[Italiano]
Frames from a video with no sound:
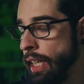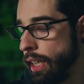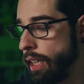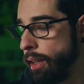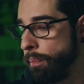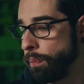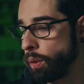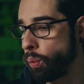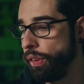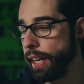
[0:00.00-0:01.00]

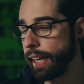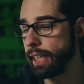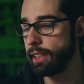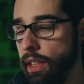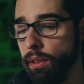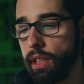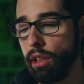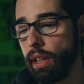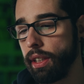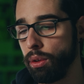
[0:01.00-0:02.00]
um, quindi ragazzi se le
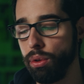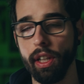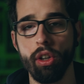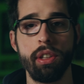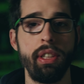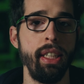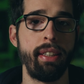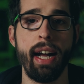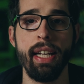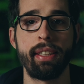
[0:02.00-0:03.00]
trovate su dei negozi in
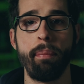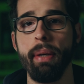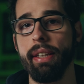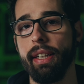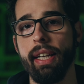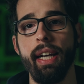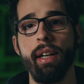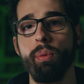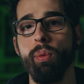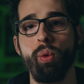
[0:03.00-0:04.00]
Italia sappiate che
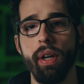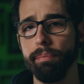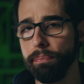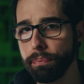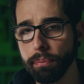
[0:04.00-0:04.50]
comunque